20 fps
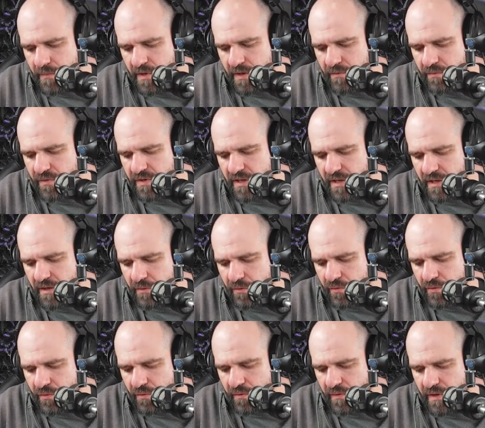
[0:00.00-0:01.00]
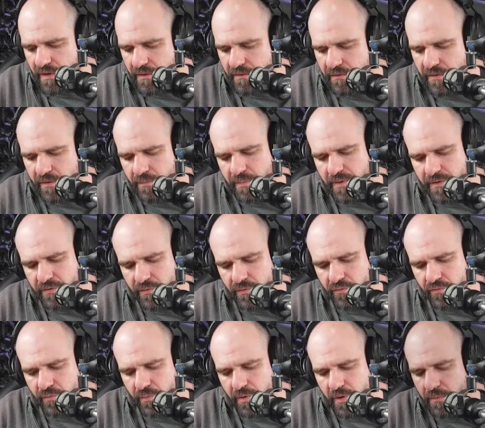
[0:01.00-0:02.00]
et vous allez retrouver votre pinceau
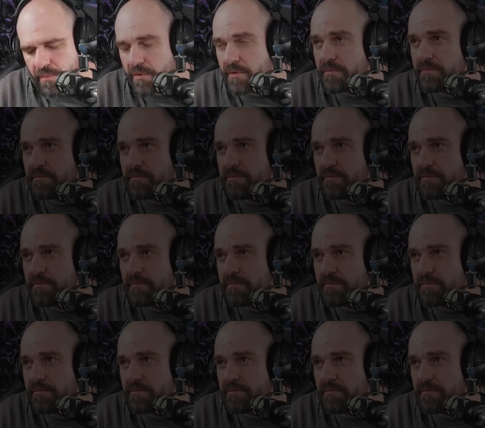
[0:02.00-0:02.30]
tout propre.